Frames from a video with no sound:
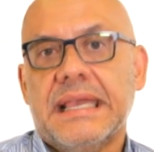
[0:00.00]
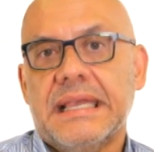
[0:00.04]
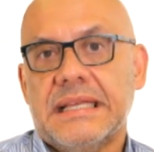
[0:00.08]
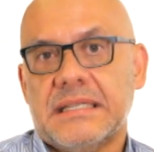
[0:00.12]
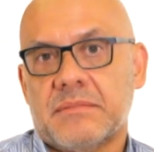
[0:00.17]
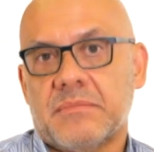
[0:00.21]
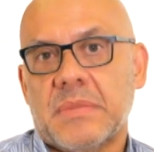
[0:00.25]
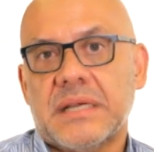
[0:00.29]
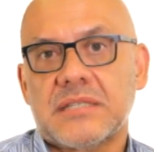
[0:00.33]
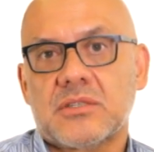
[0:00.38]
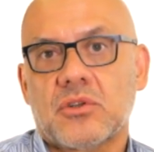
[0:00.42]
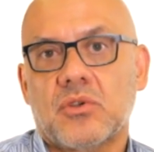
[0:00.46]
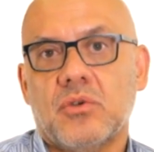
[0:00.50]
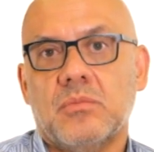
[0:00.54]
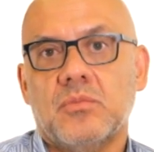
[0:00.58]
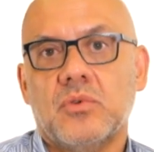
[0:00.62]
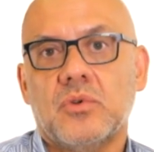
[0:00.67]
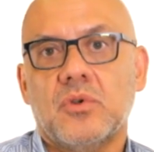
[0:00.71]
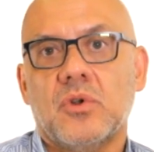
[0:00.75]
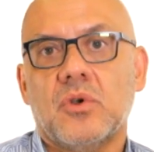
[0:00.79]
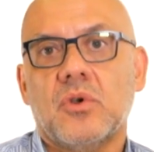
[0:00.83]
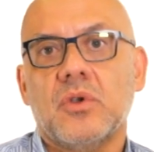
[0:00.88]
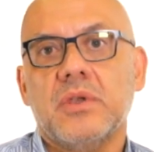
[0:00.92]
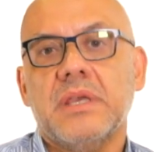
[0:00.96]
es más
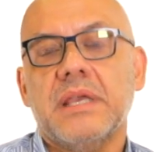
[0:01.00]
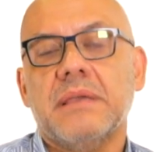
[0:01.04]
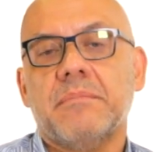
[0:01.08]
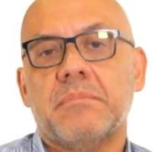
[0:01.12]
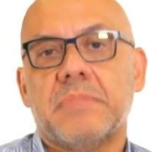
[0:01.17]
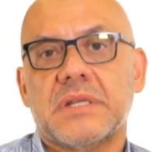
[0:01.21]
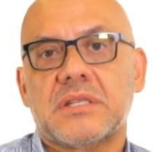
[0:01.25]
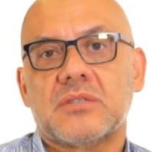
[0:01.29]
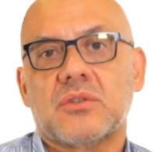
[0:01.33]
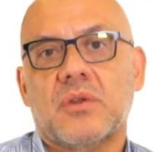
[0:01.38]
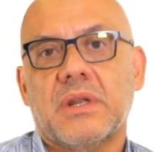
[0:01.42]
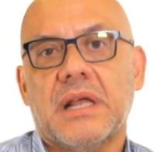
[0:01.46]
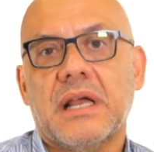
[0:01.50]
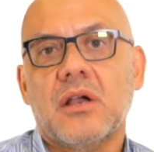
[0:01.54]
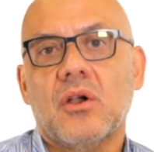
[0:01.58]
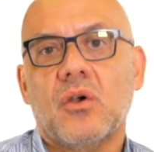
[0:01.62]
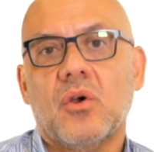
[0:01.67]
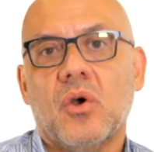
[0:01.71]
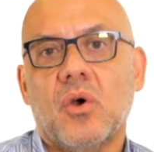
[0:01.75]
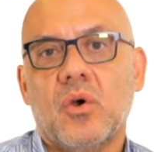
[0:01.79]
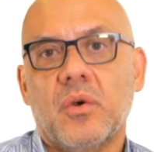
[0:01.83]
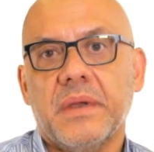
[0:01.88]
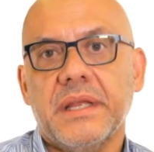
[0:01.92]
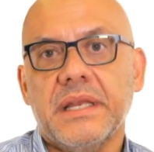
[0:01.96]
común hoy en personas
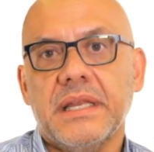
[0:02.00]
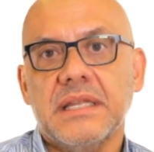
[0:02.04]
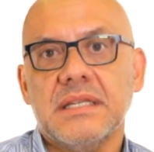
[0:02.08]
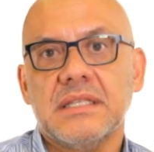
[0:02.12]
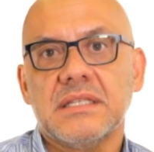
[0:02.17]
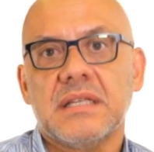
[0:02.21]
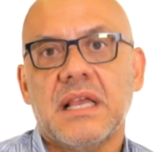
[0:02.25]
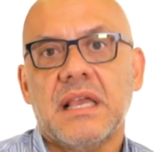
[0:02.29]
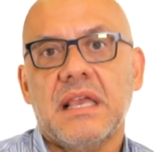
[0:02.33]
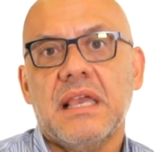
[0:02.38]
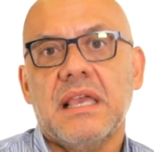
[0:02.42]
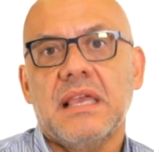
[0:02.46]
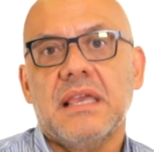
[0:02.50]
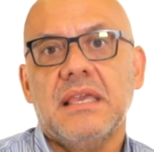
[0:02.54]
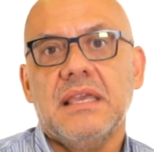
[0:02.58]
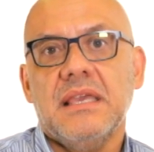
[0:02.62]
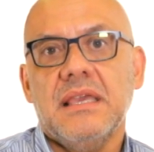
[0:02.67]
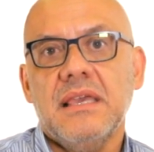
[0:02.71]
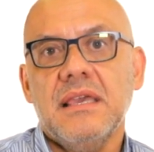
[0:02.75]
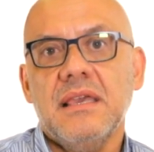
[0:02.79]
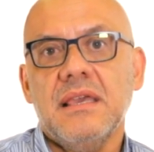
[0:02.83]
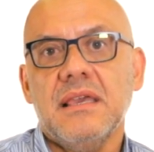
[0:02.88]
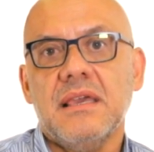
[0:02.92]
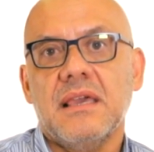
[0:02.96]
jóvenes
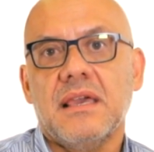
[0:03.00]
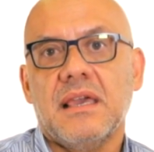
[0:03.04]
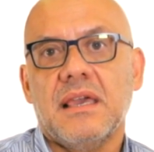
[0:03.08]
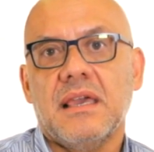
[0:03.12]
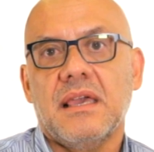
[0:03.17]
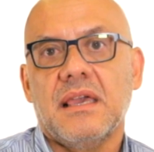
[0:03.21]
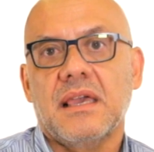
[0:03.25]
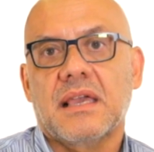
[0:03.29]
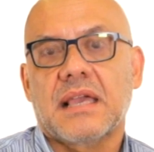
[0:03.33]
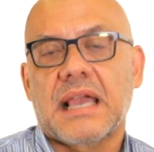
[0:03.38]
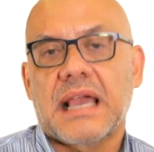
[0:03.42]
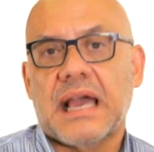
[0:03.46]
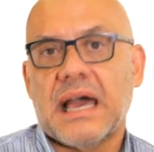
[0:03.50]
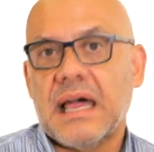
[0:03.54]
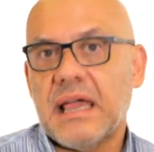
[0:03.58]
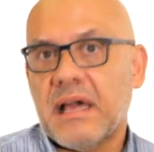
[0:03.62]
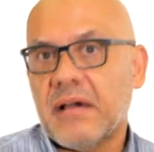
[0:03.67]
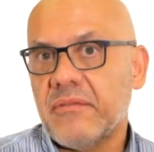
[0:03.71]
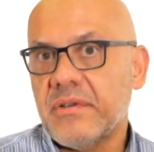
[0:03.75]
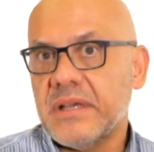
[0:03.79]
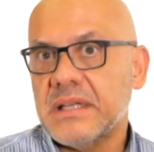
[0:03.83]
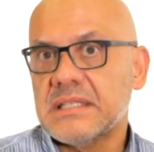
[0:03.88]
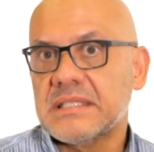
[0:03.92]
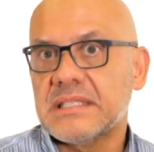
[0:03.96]
y eh,
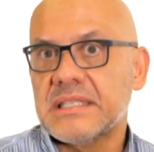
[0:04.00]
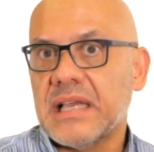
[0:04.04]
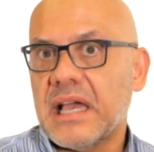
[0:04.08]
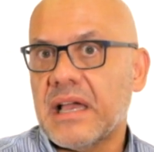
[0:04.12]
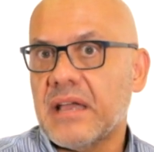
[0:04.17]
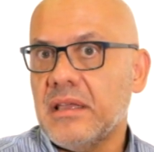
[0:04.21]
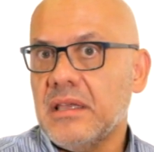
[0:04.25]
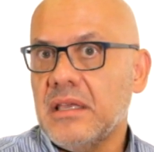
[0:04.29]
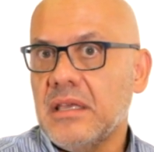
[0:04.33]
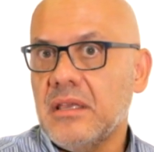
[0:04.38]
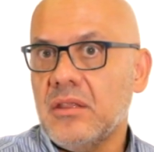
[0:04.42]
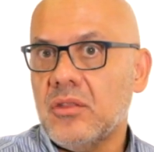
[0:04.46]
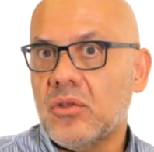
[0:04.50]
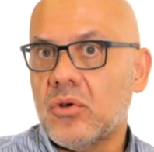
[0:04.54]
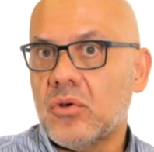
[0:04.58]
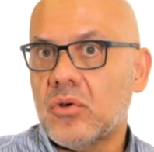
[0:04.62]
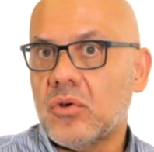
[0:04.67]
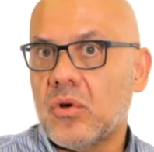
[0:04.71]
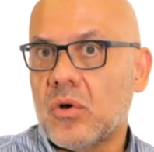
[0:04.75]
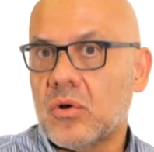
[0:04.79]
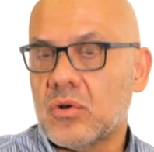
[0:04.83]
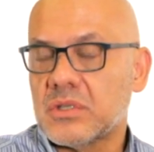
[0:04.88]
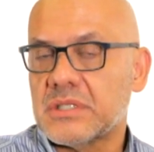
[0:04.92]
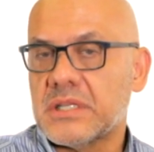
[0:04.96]
cada vez se ha
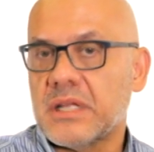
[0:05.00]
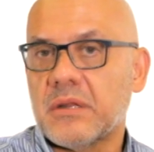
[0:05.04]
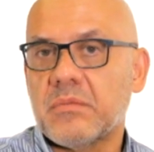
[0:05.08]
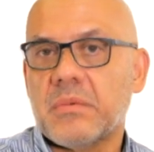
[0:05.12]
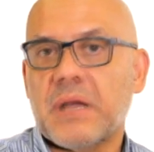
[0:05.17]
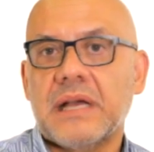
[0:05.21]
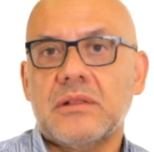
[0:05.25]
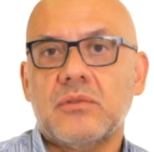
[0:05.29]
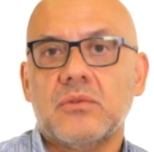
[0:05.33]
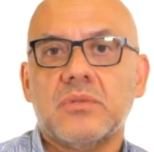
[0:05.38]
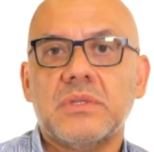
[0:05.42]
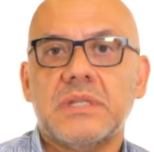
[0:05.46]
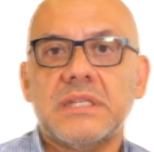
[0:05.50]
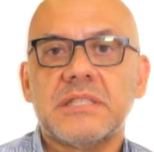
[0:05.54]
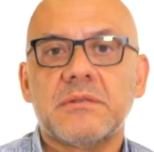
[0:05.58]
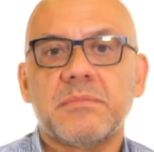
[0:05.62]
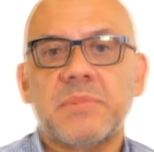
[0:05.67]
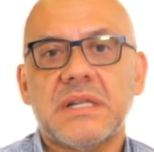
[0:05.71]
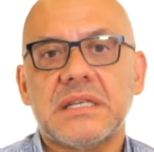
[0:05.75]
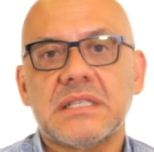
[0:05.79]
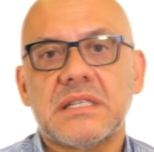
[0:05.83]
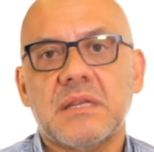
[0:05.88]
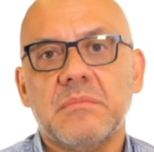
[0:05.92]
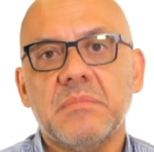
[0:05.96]
ido observando un
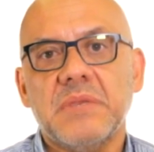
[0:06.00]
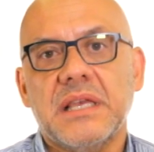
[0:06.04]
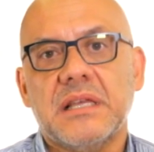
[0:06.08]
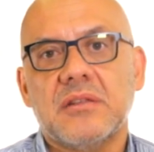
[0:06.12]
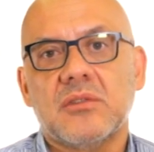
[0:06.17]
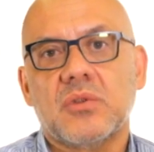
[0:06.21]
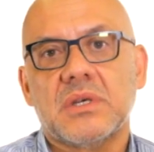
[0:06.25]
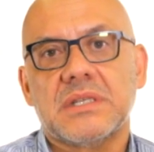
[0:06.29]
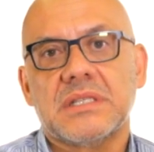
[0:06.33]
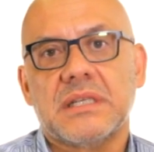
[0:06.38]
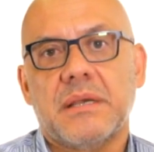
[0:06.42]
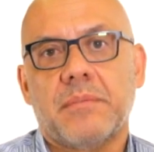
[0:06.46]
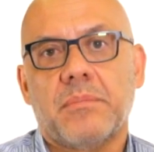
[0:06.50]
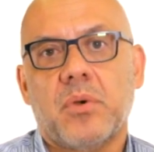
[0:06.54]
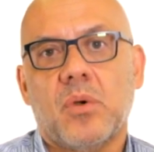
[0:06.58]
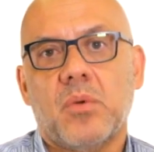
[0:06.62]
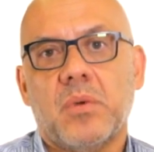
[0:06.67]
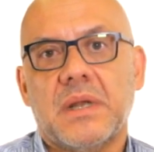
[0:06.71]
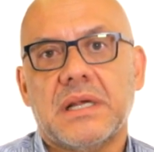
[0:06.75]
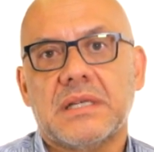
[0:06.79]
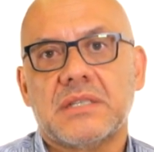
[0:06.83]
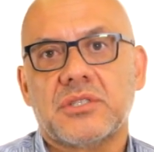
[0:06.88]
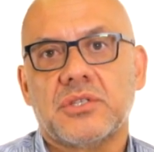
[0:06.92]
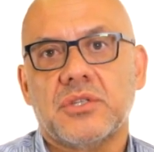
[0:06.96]
desplazamiento hacia
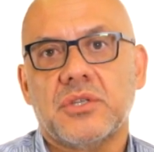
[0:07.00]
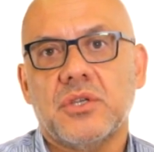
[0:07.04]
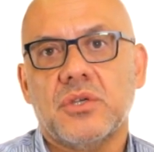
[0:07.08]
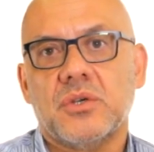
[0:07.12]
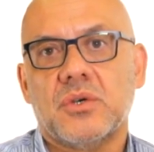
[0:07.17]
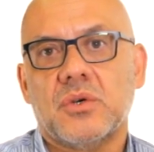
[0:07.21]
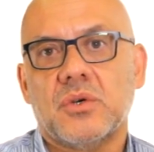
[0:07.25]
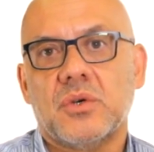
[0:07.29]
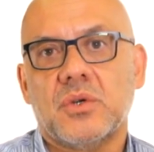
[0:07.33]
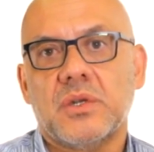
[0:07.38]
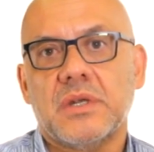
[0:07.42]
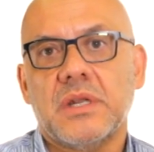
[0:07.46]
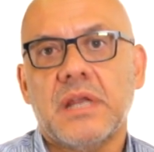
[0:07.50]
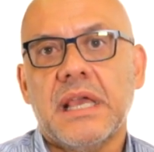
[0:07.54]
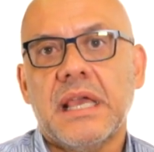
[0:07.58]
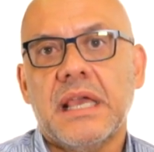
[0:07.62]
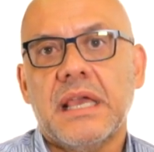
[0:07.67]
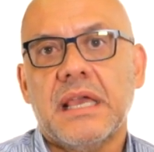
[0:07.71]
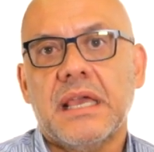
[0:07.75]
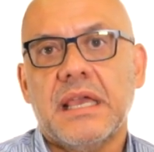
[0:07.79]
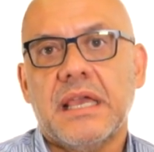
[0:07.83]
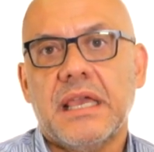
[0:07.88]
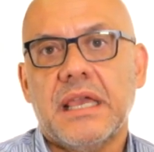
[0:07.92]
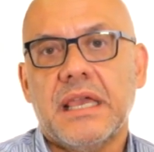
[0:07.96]
población
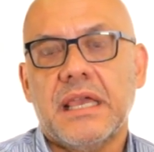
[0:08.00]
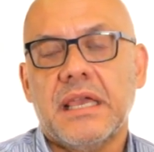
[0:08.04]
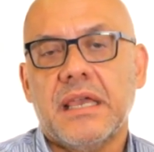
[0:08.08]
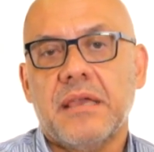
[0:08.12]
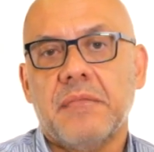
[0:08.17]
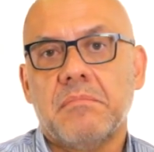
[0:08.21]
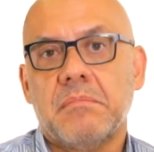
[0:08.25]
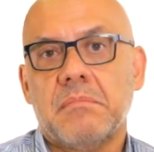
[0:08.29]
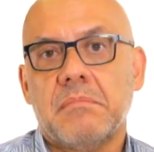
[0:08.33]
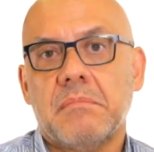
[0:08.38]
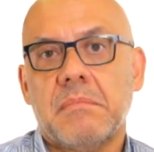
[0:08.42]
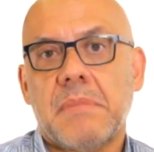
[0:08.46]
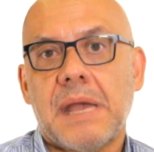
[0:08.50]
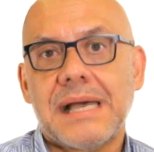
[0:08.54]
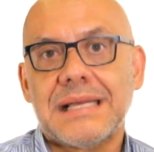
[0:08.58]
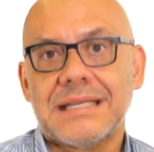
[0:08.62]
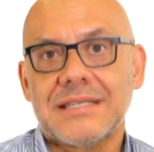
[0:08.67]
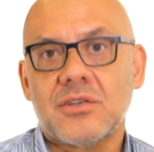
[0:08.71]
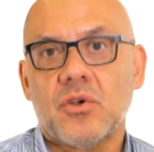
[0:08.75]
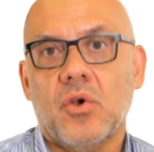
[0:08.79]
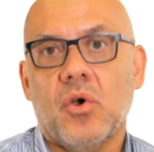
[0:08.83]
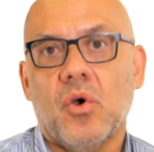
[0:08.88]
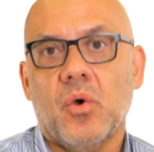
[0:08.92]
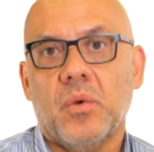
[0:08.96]
eh,
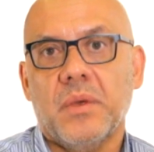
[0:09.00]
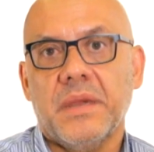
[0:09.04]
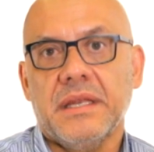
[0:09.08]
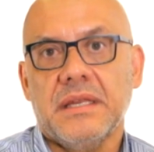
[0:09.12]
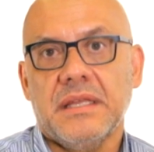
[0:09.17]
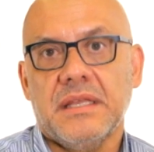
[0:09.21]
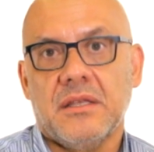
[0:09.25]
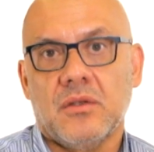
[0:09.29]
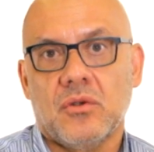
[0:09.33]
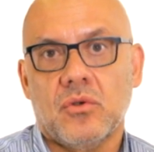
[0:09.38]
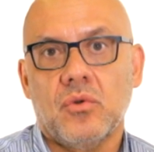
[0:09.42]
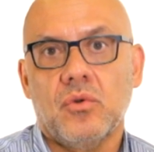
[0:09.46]
más joven,